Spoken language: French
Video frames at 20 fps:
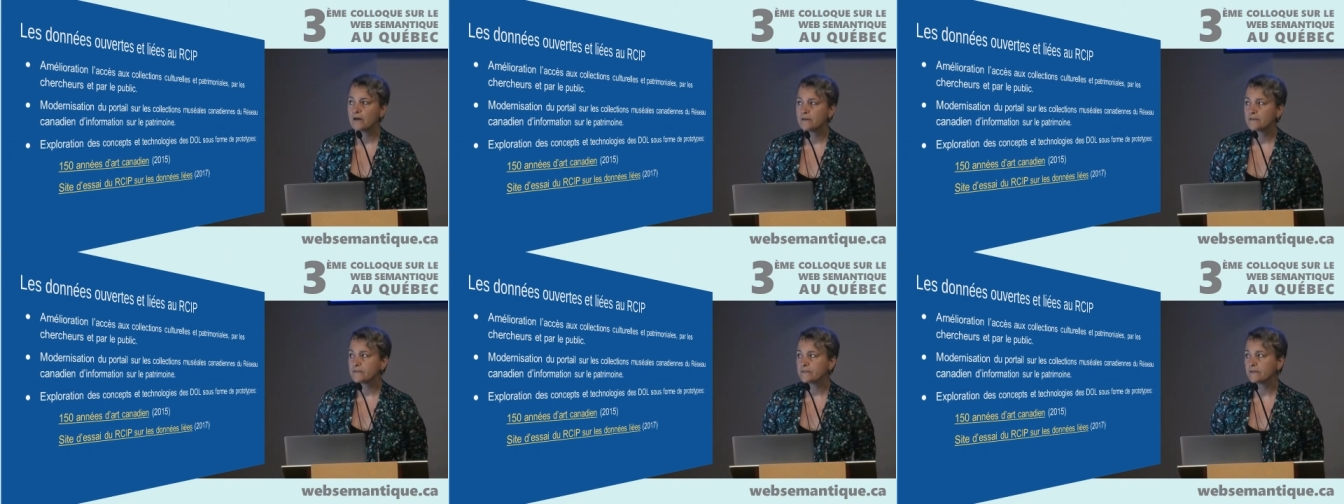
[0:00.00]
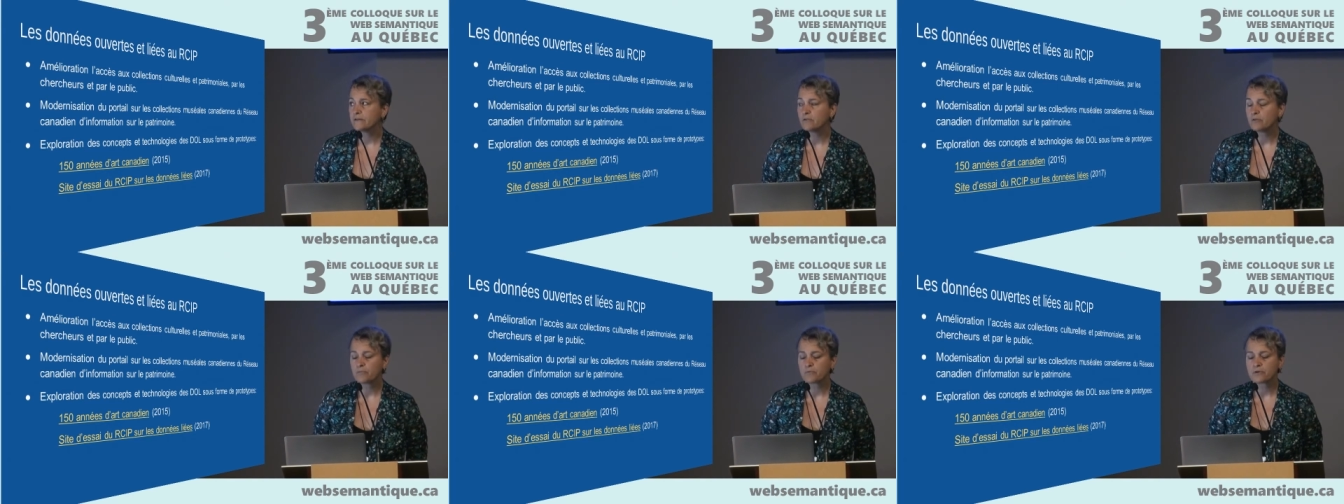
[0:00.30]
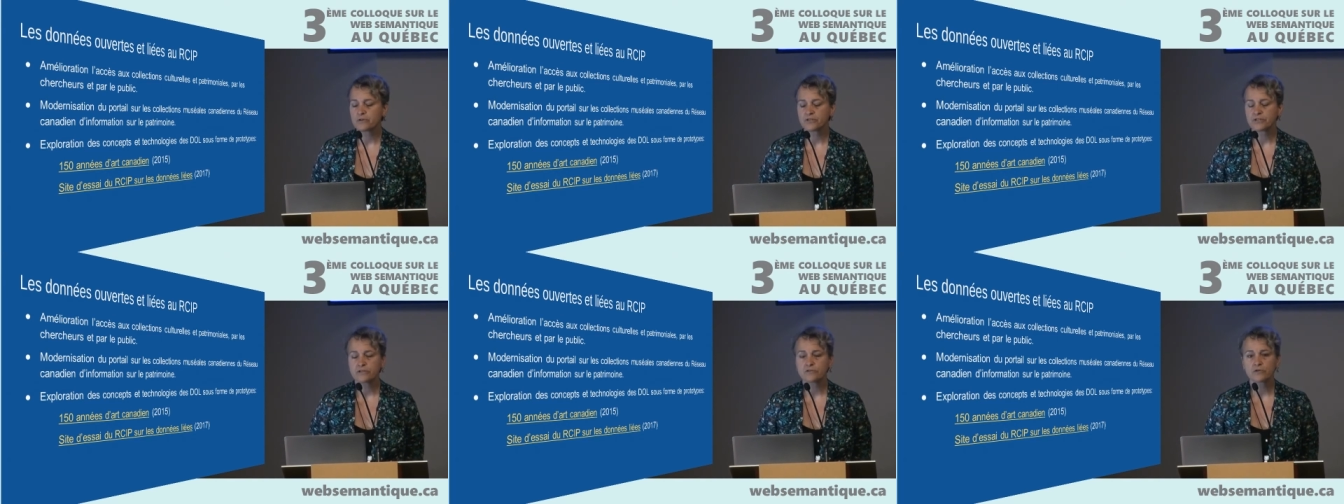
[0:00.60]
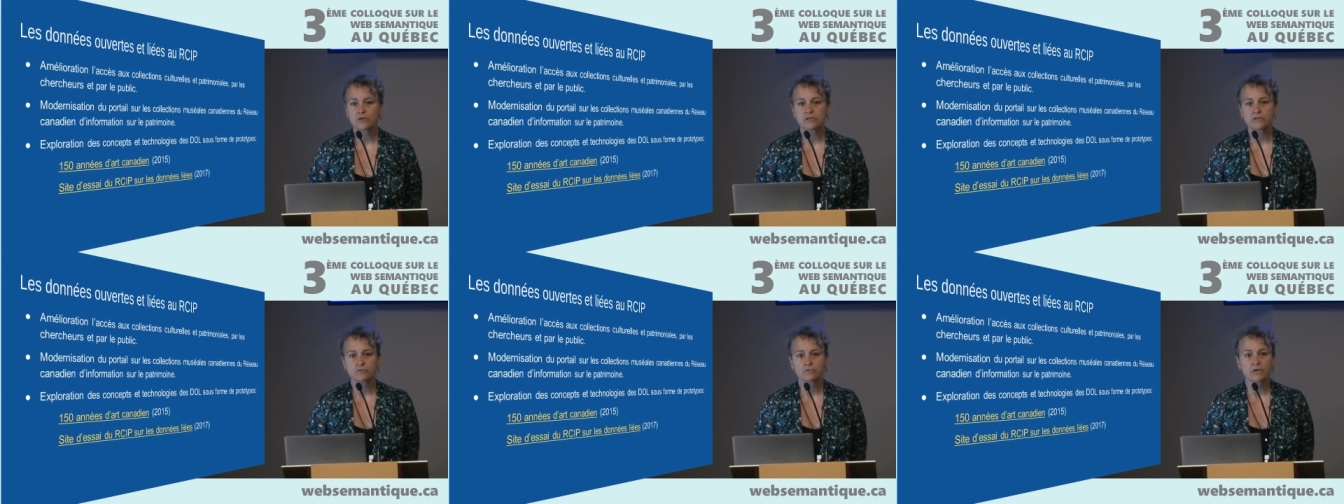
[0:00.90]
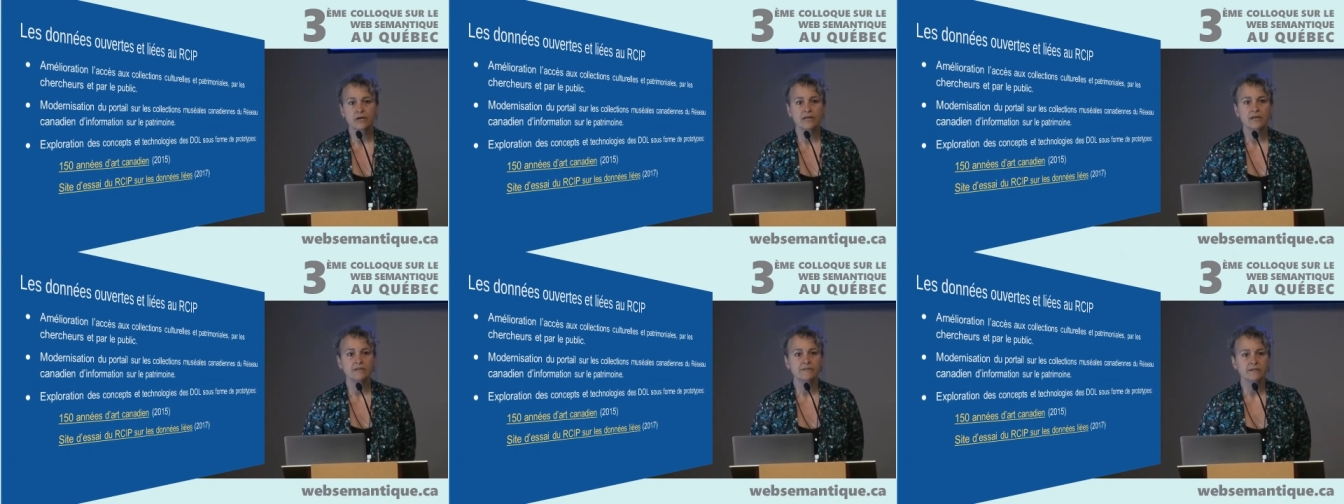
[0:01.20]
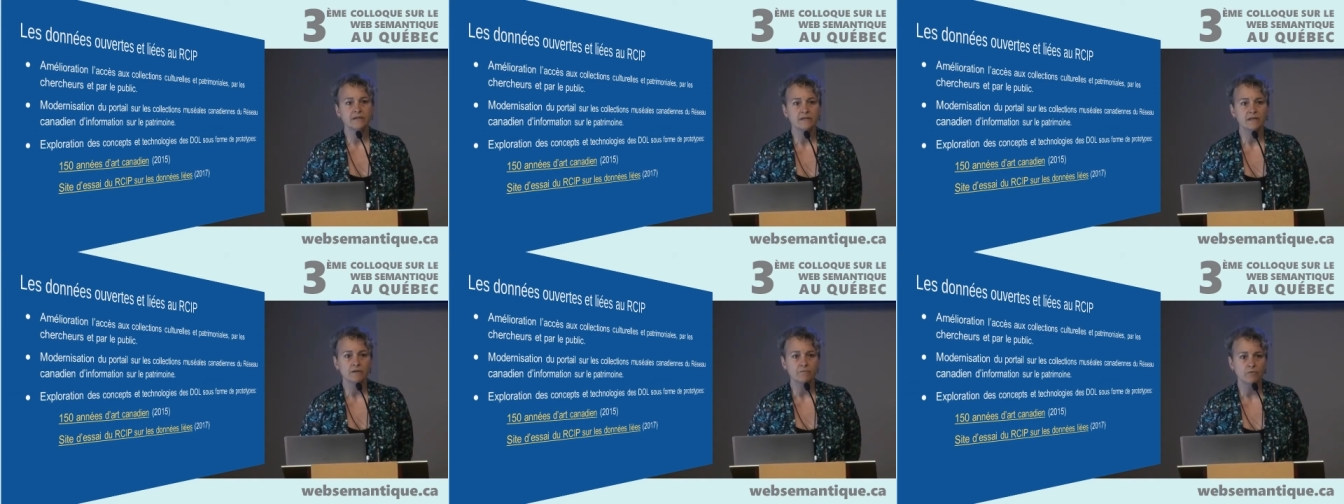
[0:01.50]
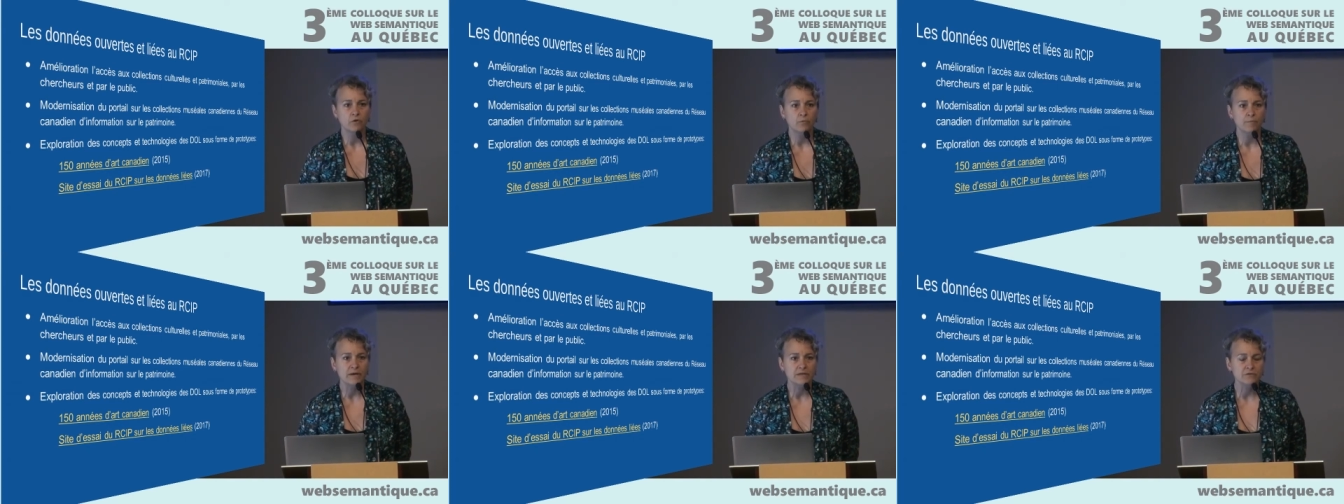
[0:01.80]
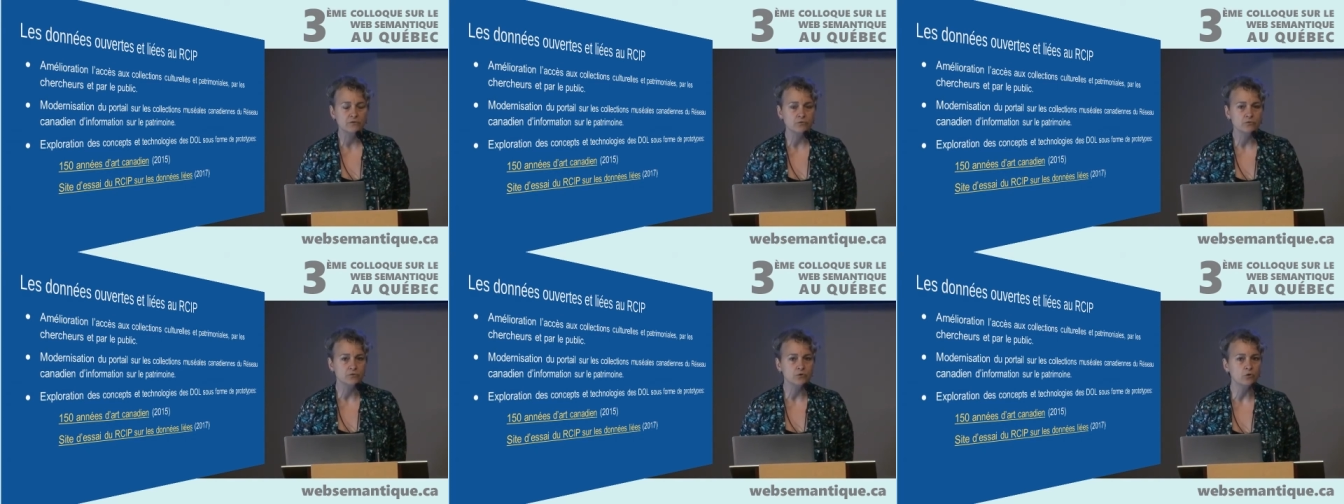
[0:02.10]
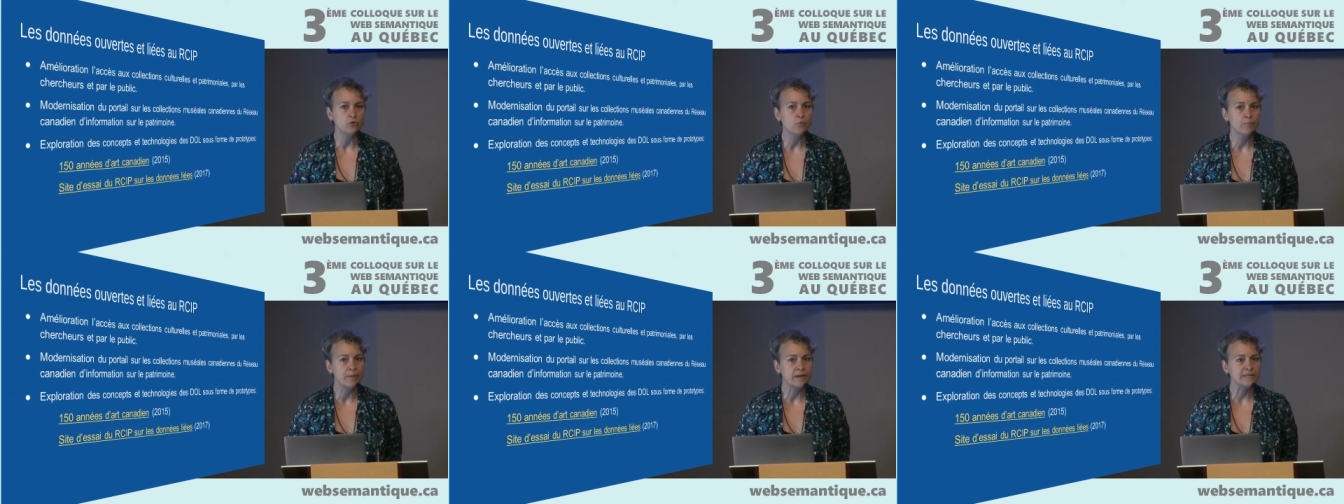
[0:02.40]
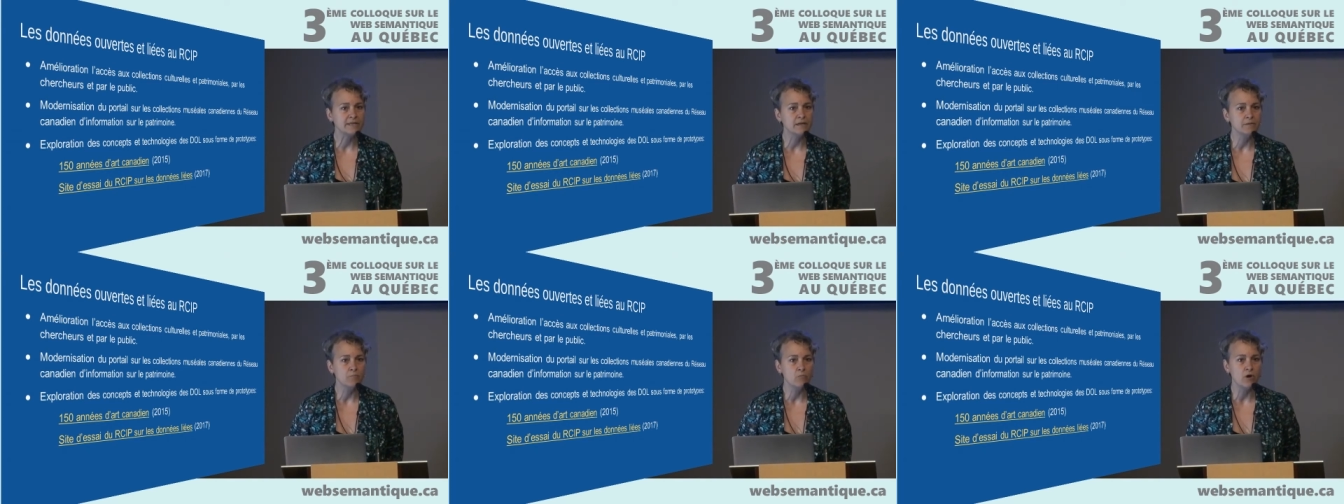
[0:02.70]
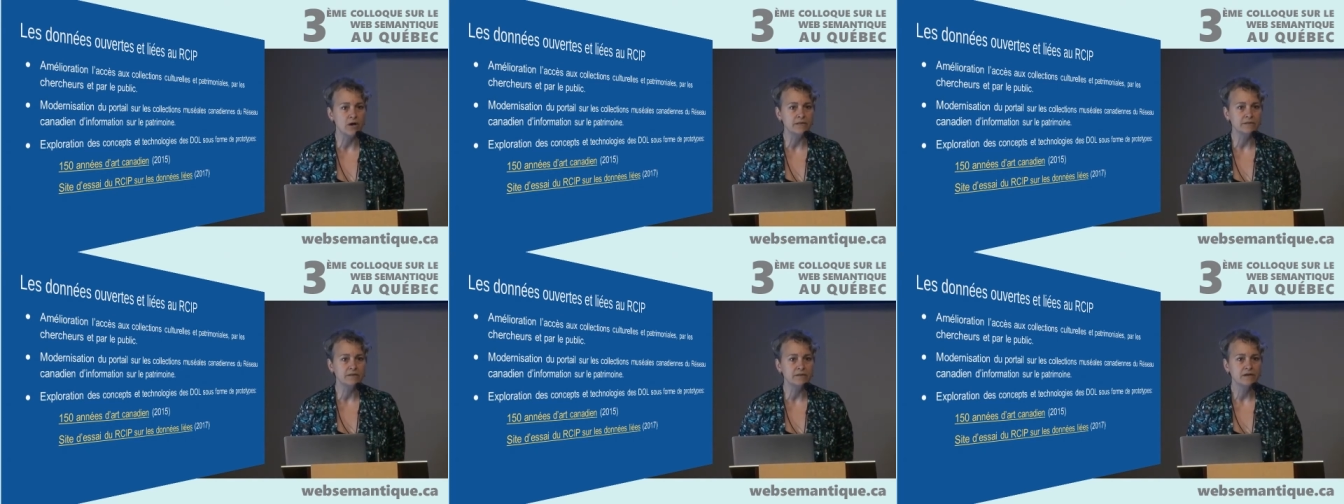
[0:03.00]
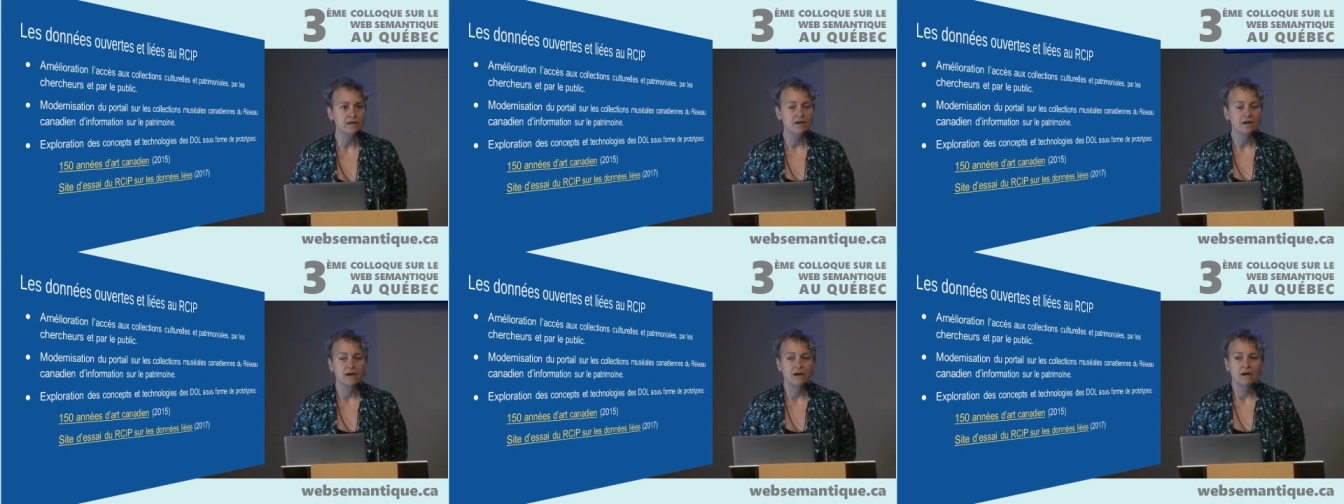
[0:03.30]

C'est le projet du Réseau canadien d'information sur le patrimoine.